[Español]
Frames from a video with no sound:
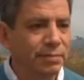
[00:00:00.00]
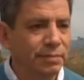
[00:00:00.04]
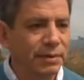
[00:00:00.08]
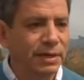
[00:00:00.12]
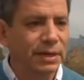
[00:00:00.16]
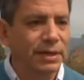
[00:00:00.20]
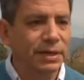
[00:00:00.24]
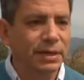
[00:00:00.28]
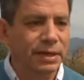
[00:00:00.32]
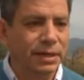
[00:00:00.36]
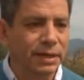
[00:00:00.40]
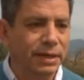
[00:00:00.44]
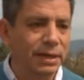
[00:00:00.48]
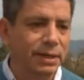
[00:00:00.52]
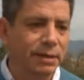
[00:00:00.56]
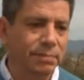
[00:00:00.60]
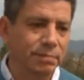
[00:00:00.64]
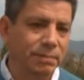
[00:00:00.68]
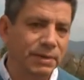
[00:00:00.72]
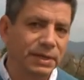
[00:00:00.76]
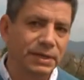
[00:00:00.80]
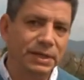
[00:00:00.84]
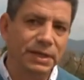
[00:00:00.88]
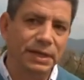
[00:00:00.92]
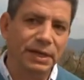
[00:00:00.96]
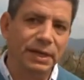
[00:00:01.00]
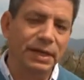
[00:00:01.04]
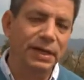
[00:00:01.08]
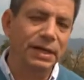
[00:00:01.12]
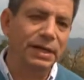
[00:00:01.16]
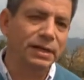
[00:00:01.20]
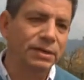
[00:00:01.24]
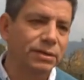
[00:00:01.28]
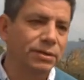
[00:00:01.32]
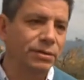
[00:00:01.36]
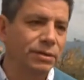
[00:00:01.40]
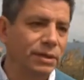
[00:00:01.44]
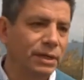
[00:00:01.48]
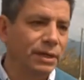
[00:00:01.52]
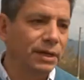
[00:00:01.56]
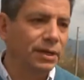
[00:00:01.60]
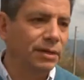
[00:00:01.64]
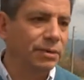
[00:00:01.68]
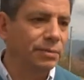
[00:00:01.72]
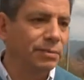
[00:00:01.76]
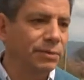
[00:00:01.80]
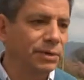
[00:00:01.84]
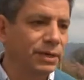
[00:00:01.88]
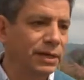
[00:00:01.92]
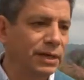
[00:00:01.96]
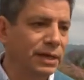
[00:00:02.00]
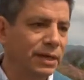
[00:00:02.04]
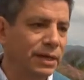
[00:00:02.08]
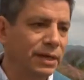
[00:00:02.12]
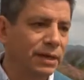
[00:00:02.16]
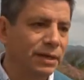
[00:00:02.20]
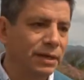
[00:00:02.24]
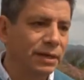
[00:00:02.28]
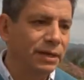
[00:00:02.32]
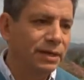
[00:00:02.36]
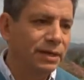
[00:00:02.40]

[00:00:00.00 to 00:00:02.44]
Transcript: para que pertenezca a toda la comunidad.